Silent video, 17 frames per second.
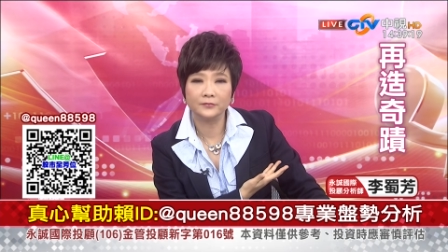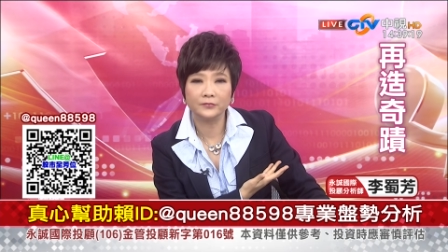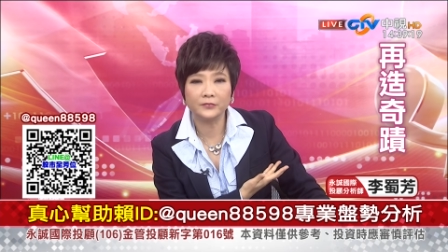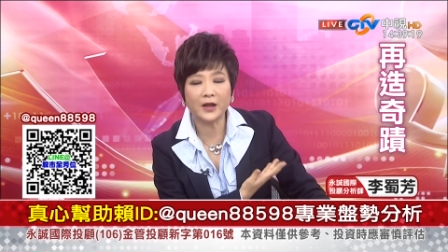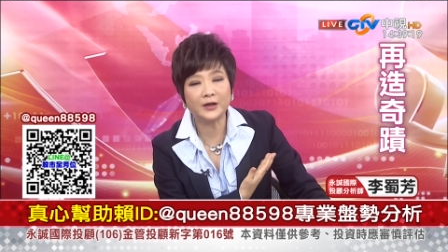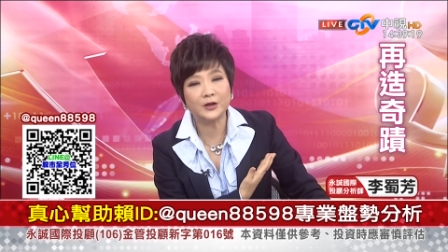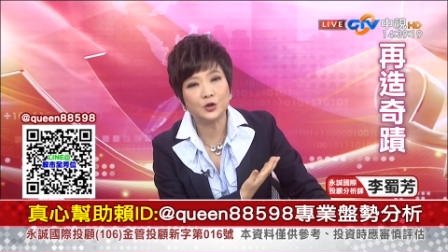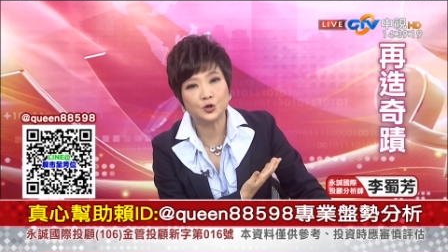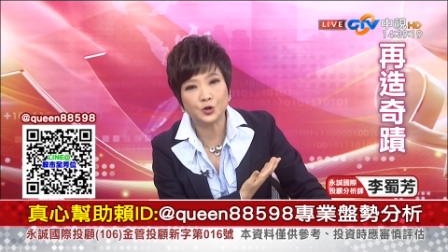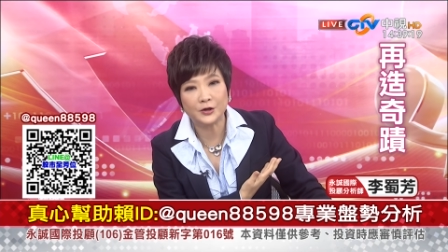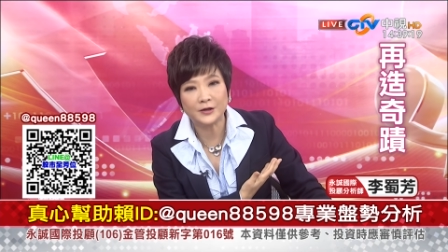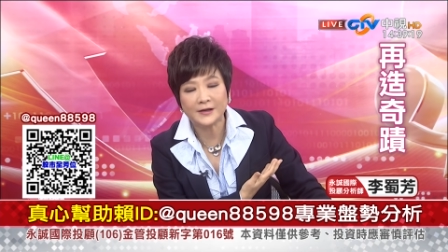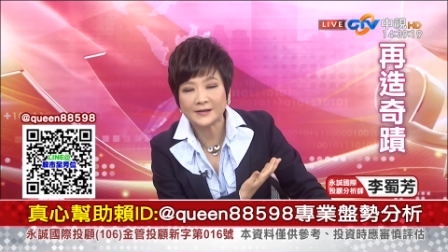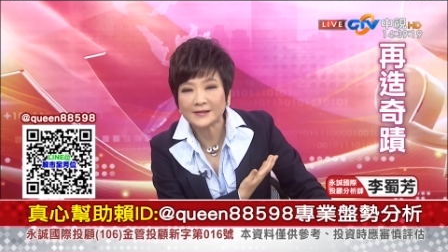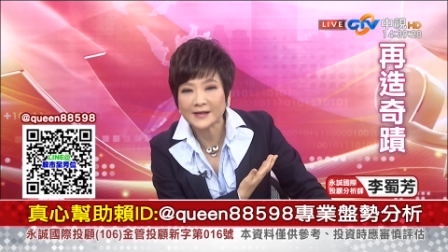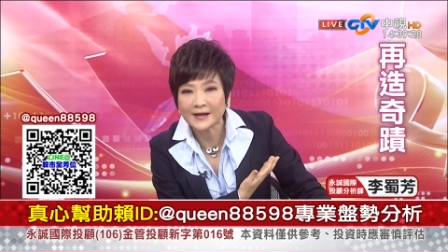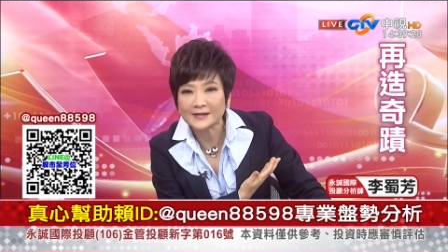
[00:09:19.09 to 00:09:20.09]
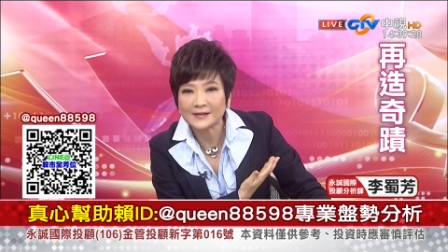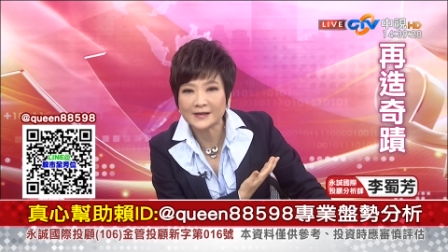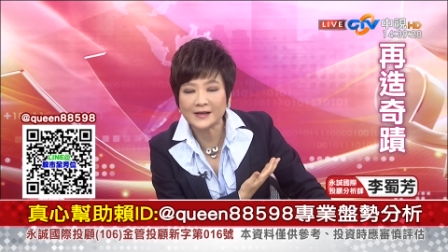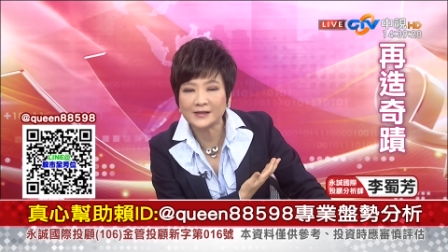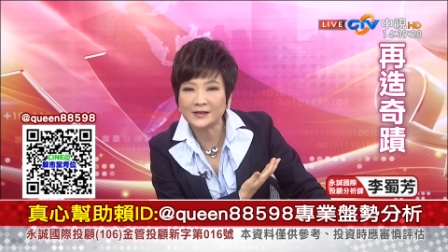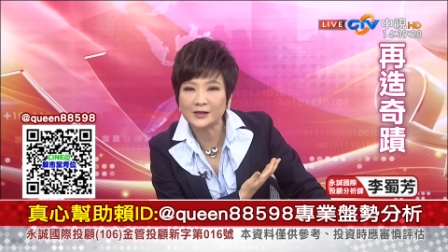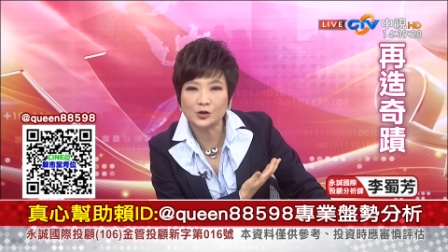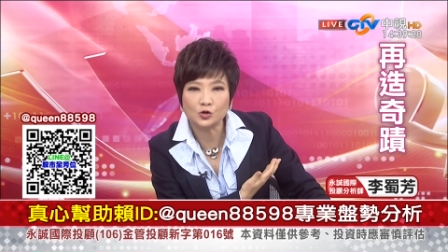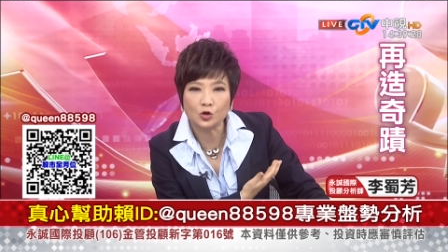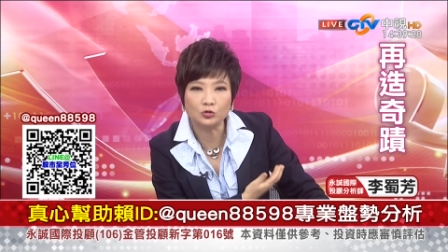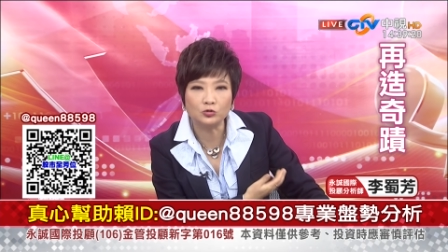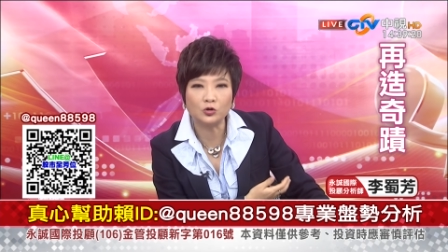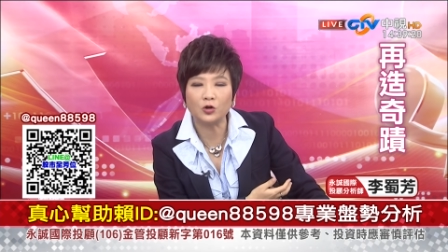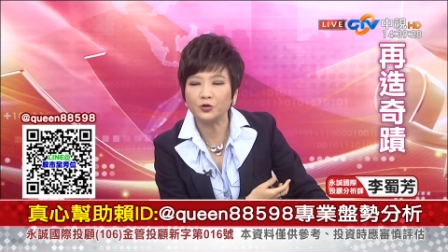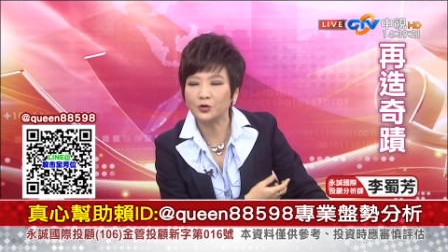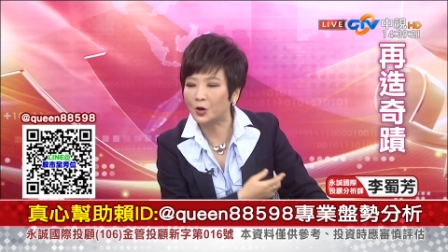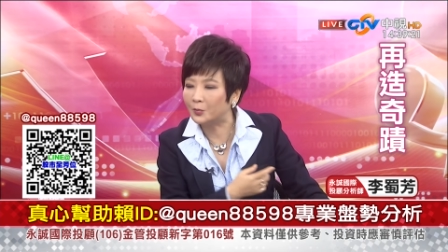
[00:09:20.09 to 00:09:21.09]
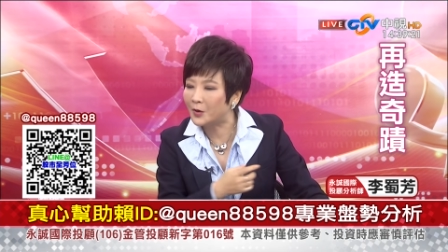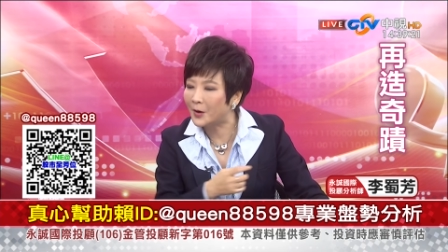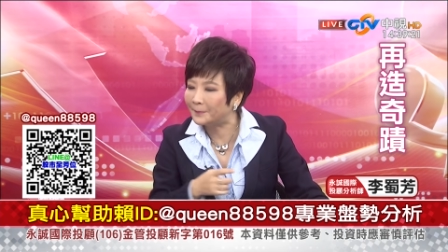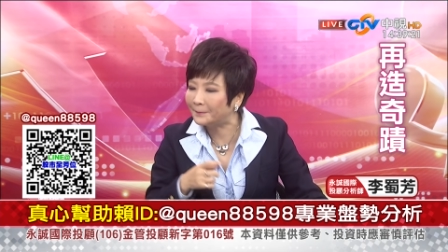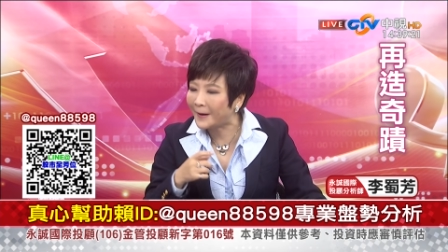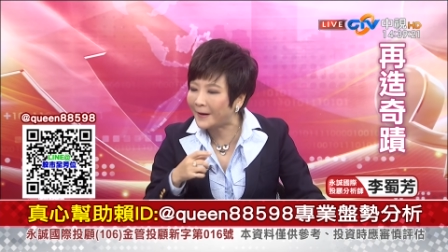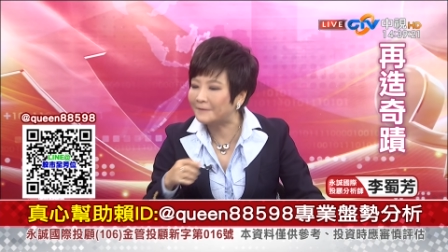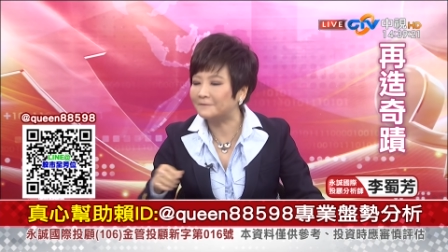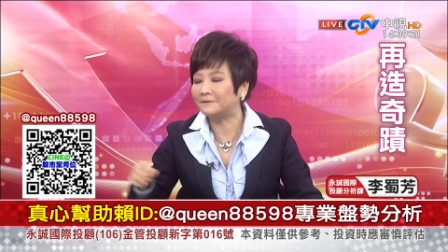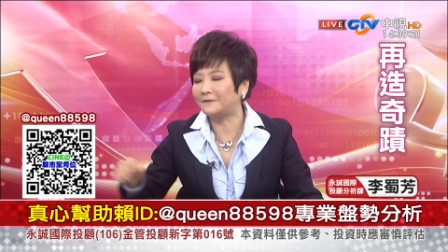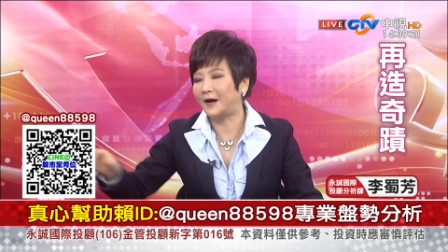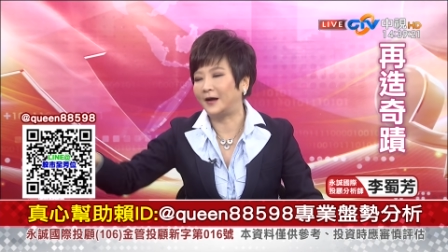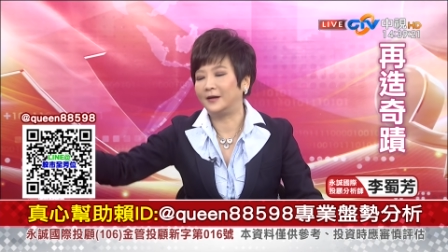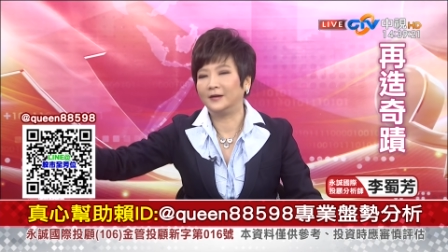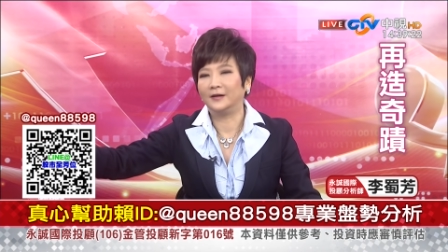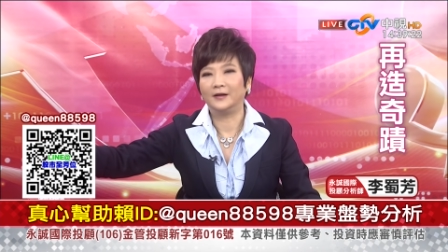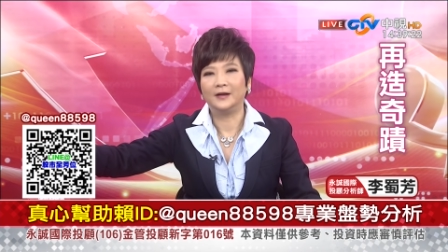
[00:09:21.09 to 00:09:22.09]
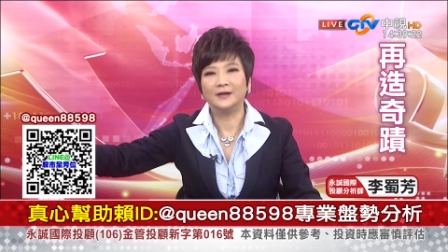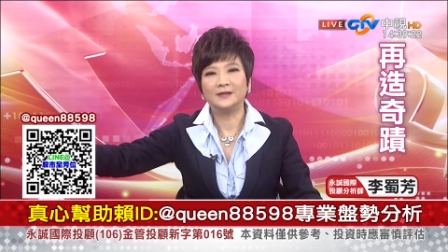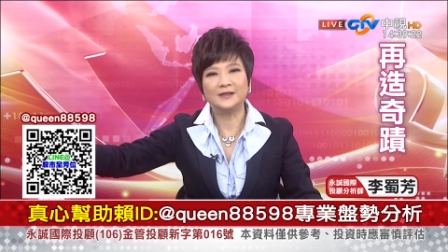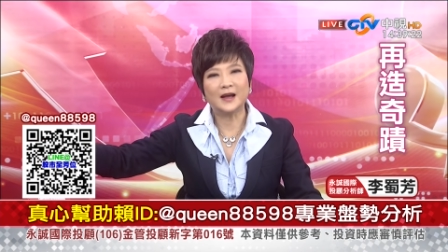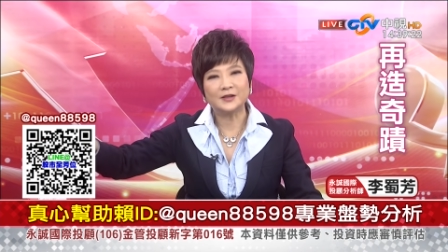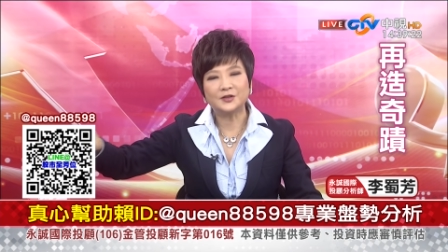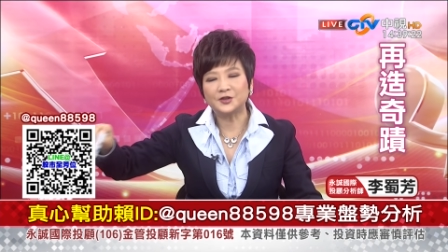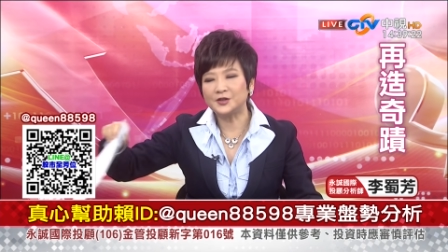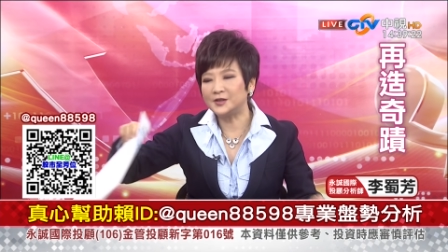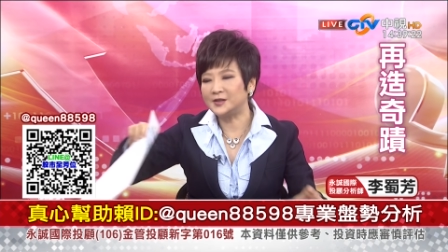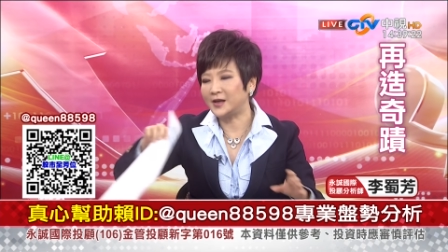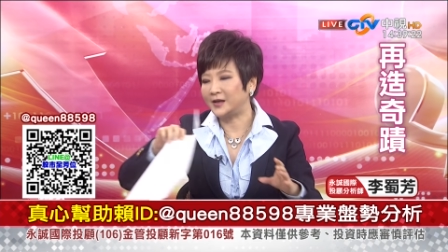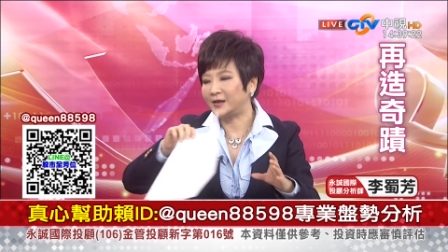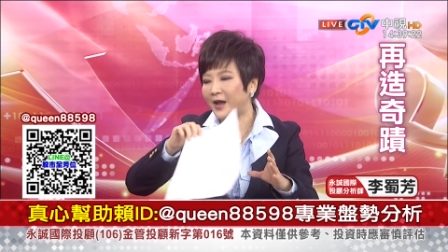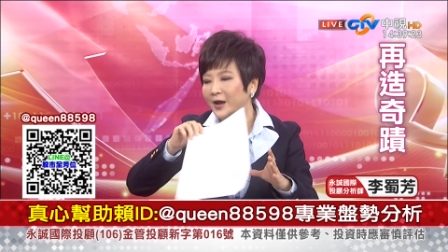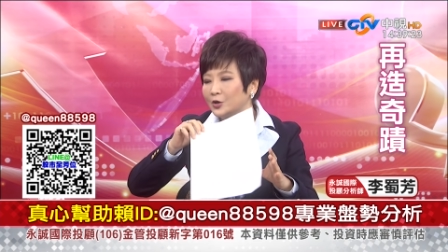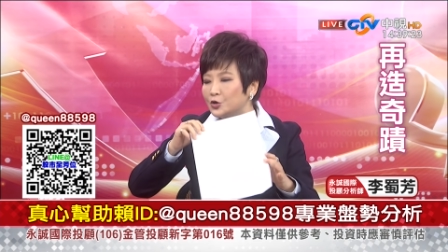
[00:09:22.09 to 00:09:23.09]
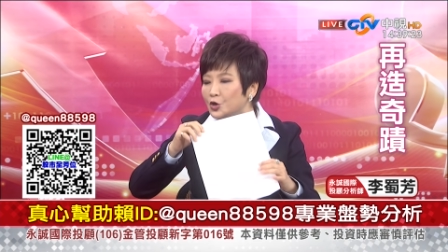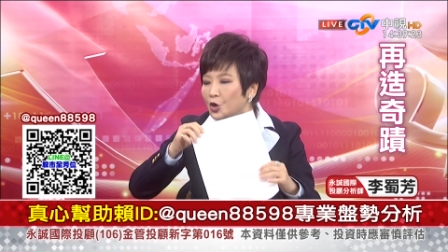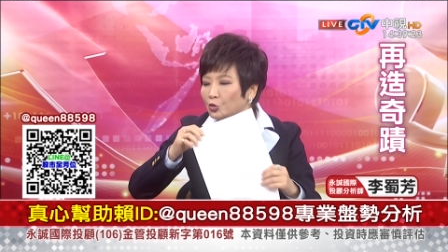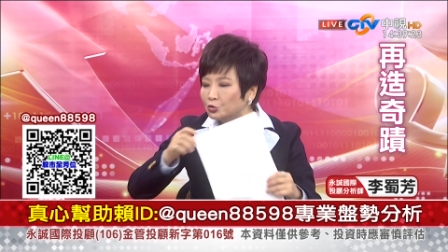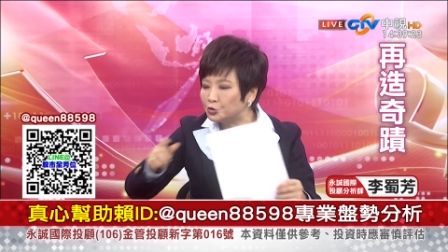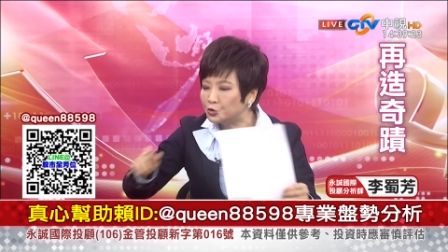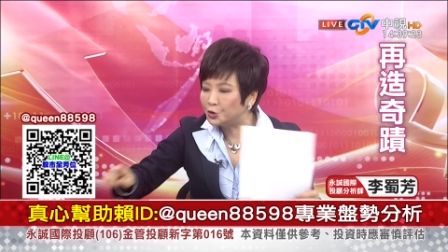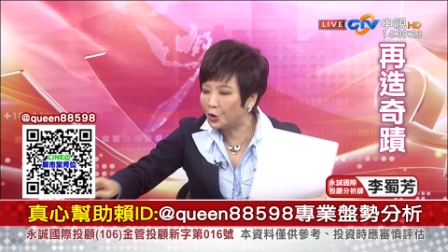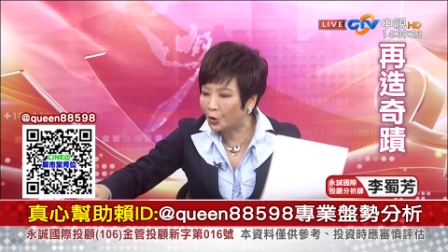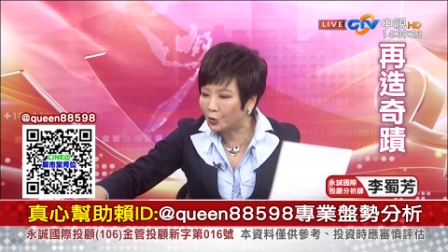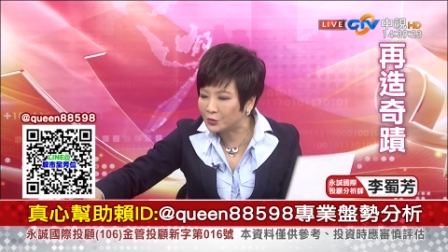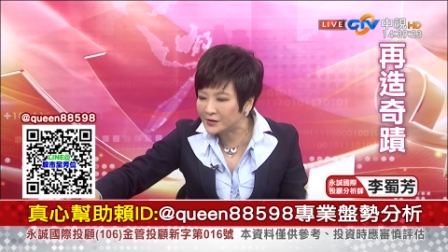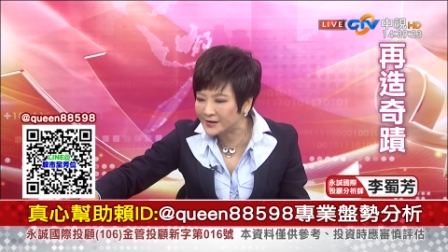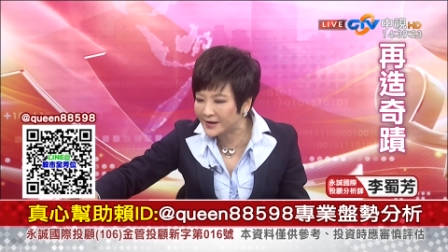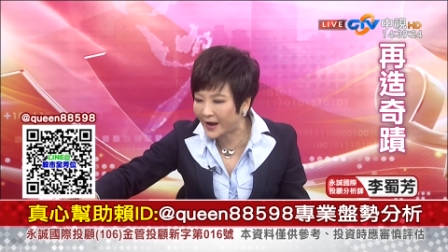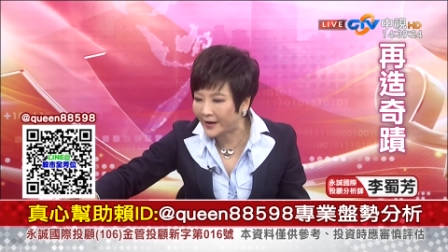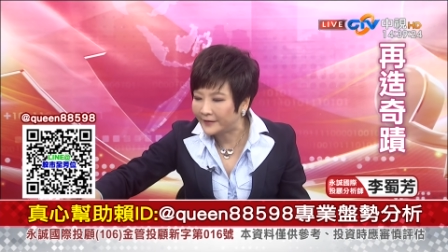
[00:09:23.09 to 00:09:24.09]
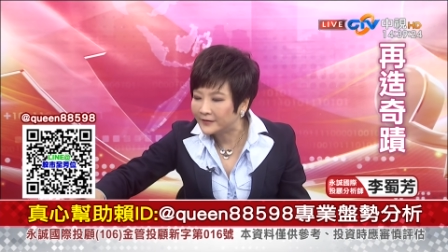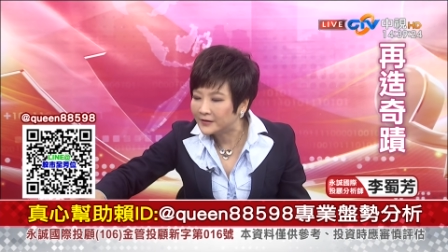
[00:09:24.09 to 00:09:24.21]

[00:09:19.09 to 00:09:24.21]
那你觉得在这一次中东有没有办法像之前一样用油价？